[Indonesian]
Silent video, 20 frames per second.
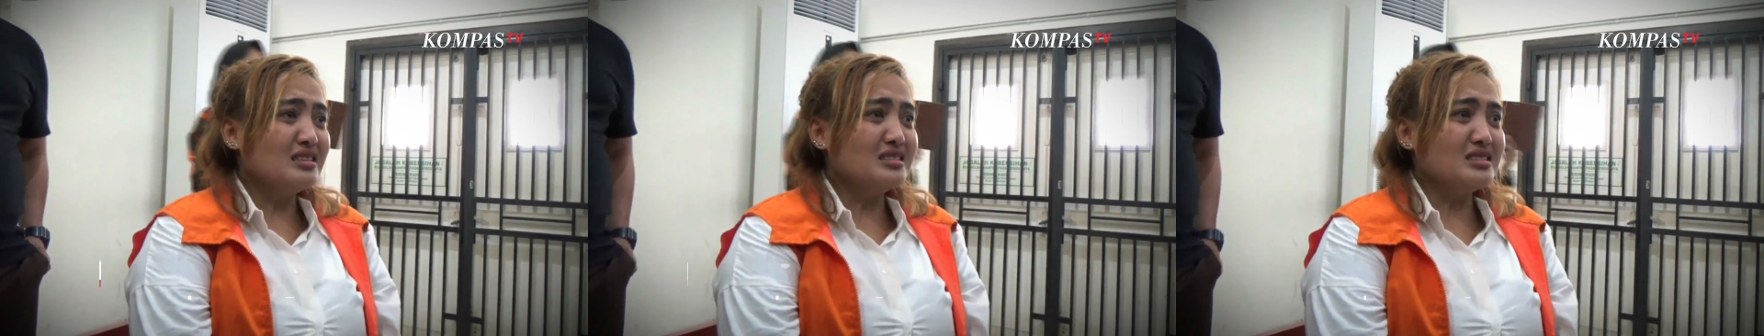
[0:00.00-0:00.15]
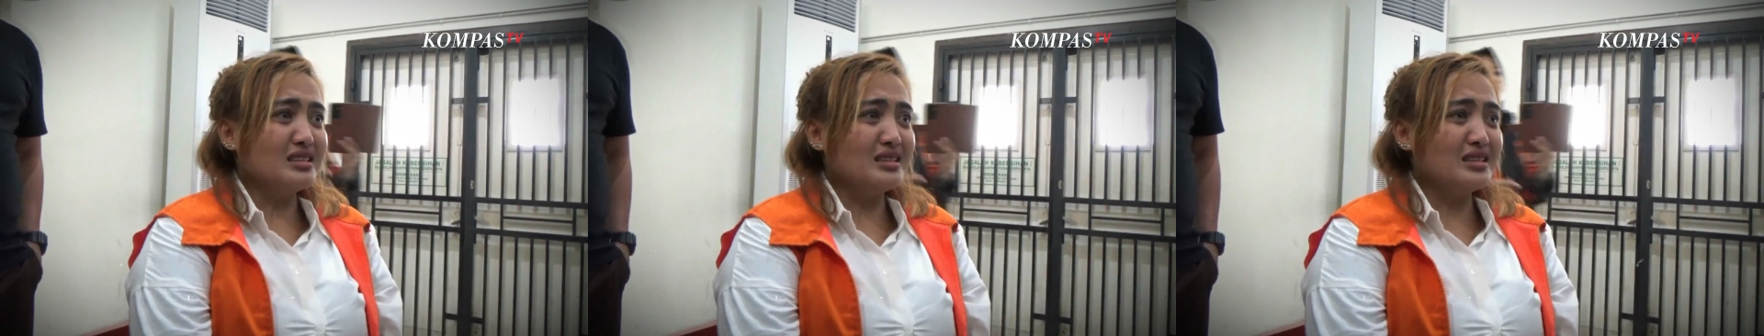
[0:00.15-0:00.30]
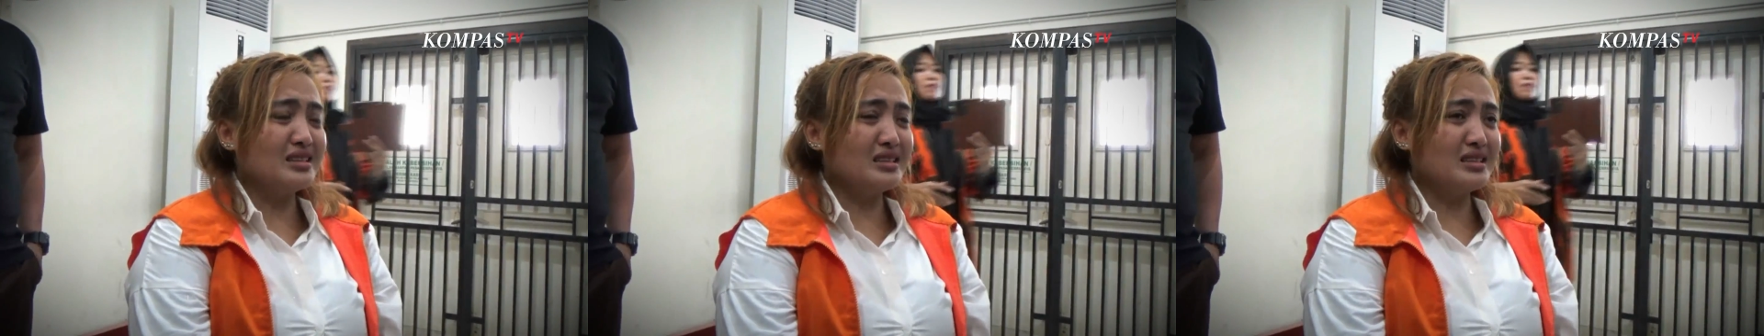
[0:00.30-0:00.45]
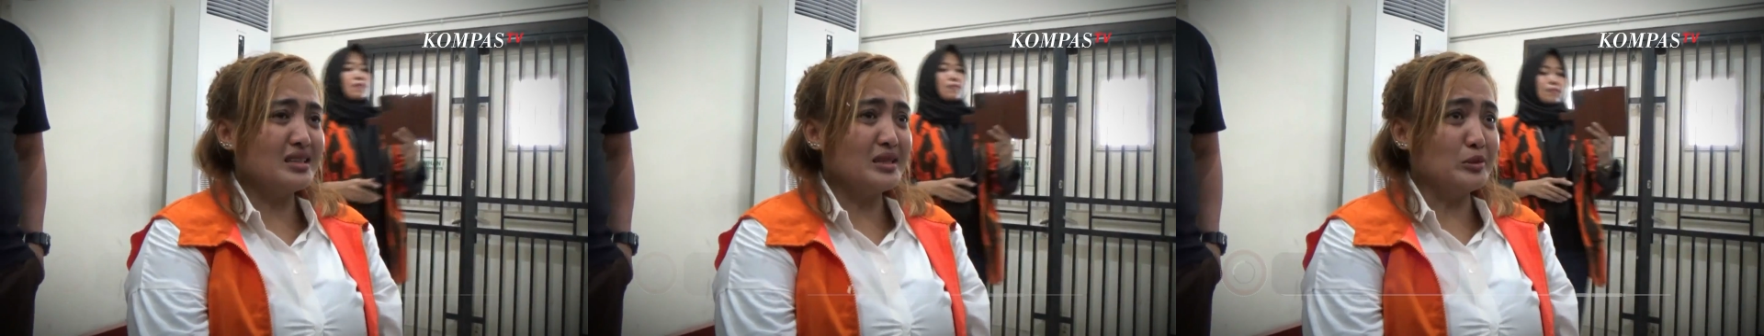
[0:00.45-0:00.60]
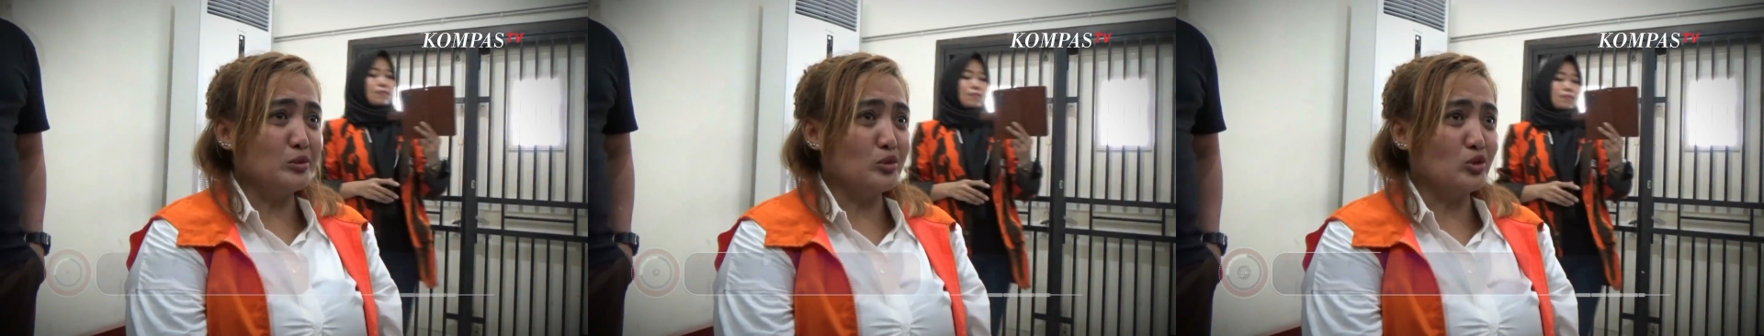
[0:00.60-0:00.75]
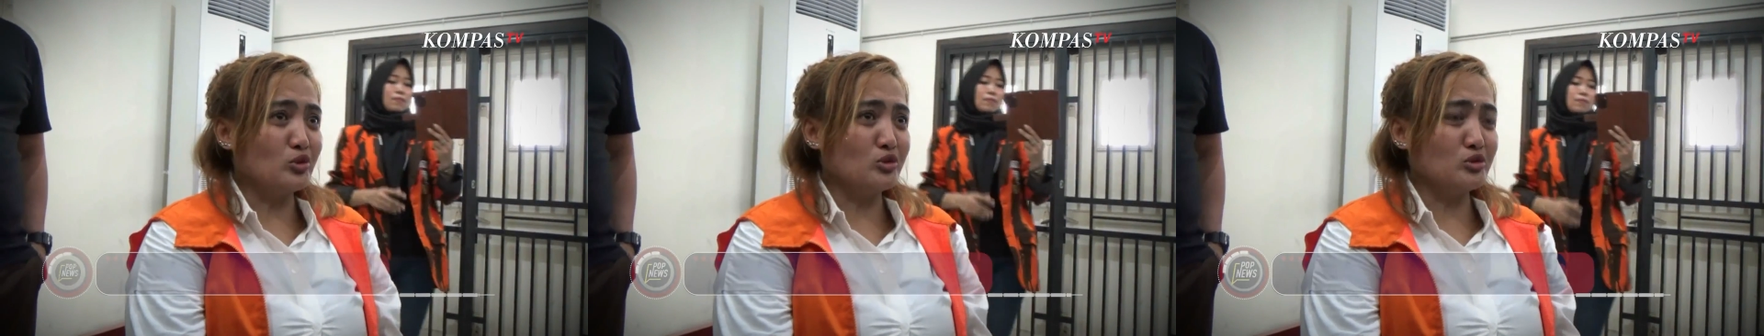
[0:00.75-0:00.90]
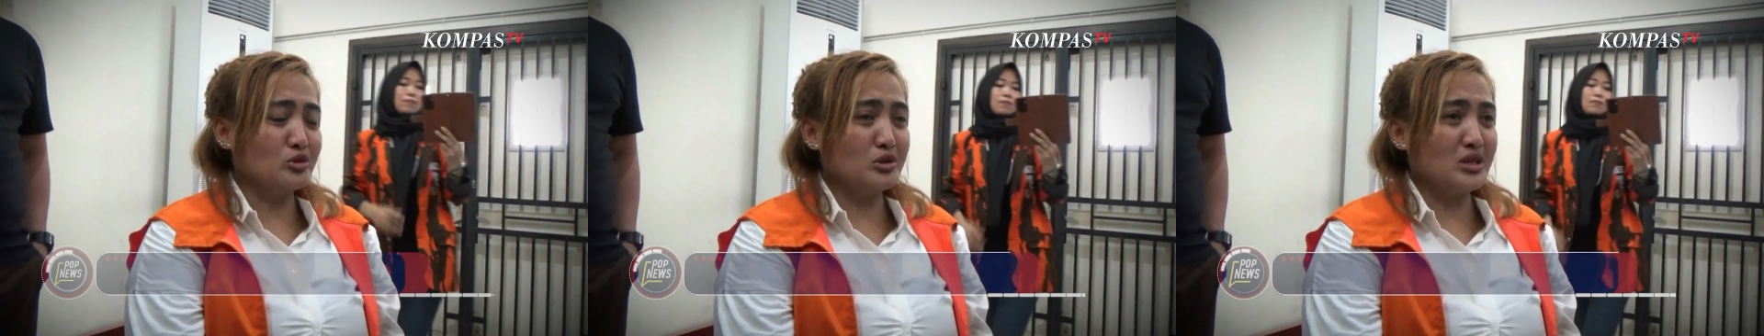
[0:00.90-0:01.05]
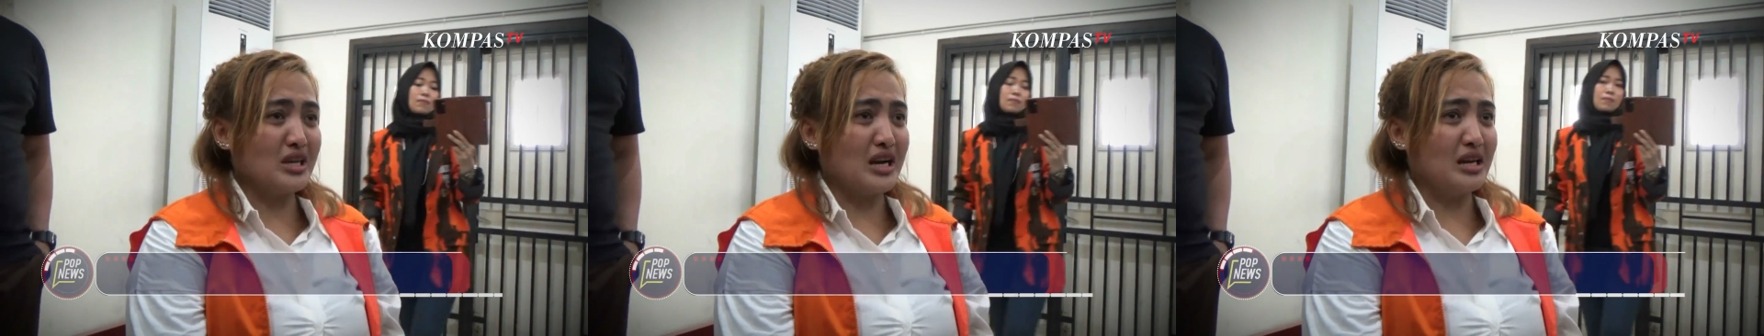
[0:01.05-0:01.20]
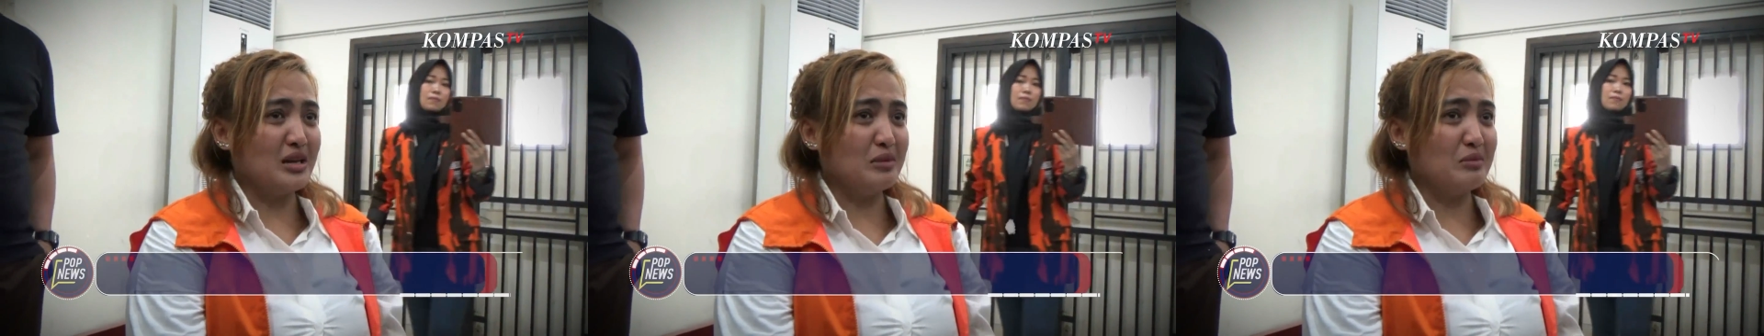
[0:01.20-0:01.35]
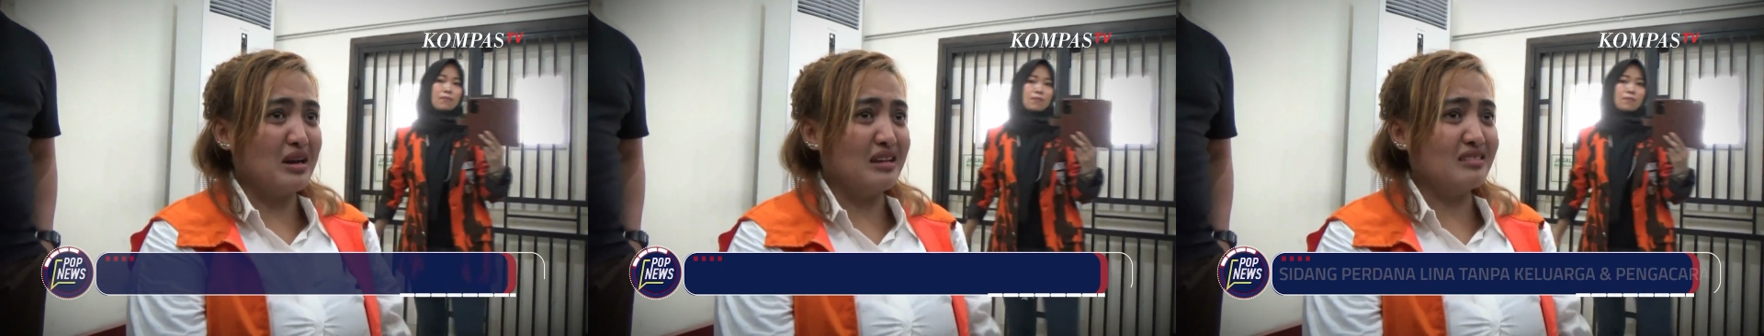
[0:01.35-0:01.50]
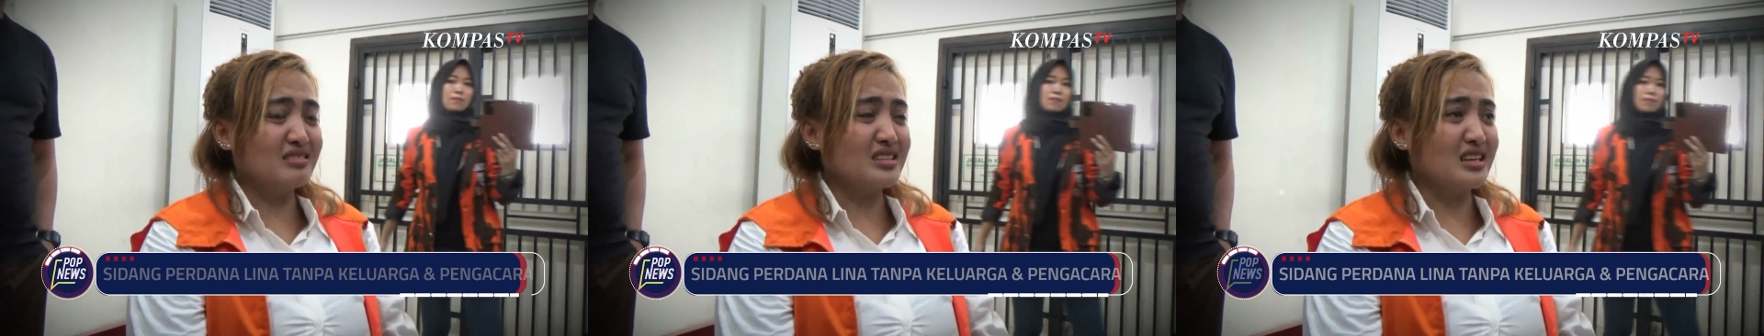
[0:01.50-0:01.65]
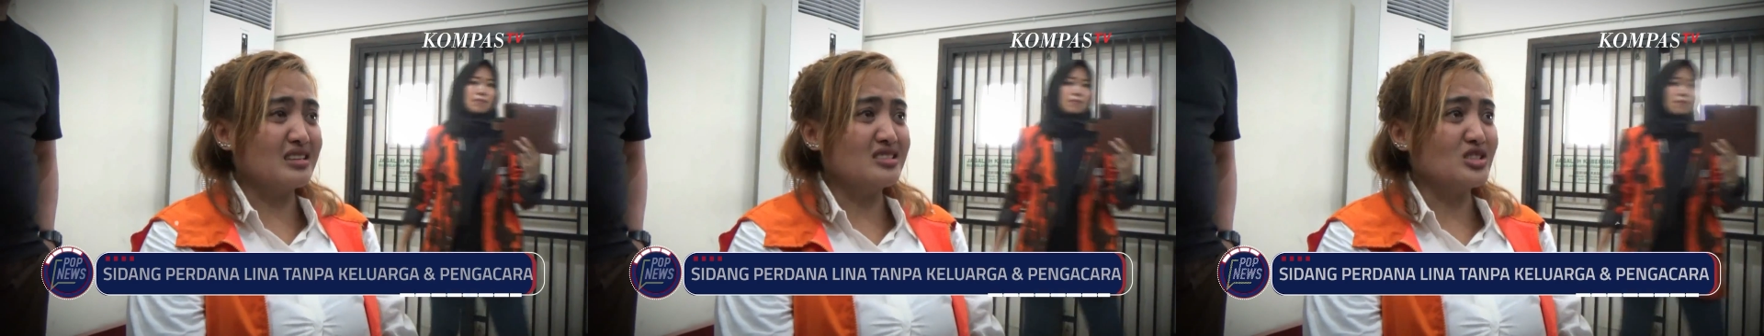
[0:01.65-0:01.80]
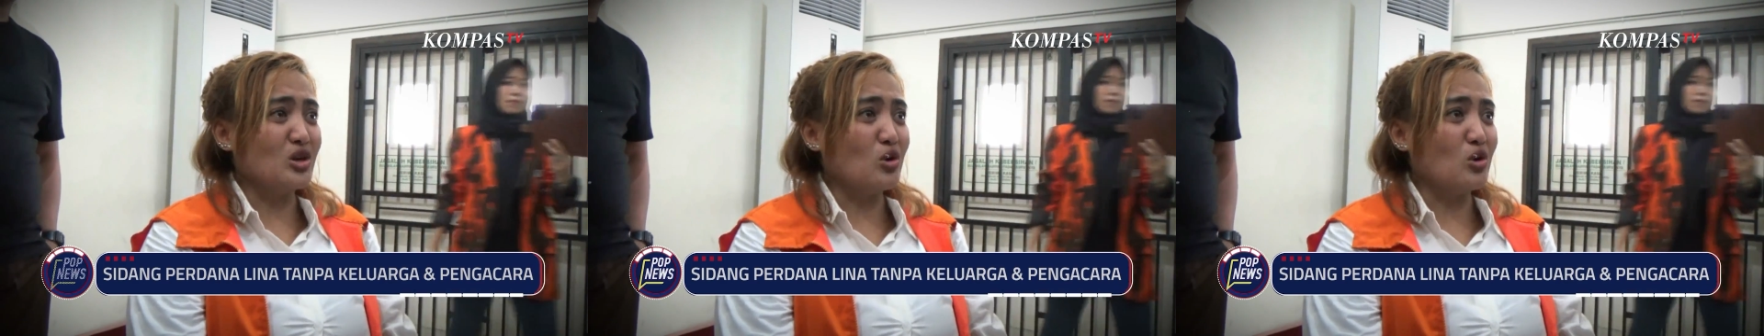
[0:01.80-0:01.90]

Jadi ibuku tuh di Kalimantan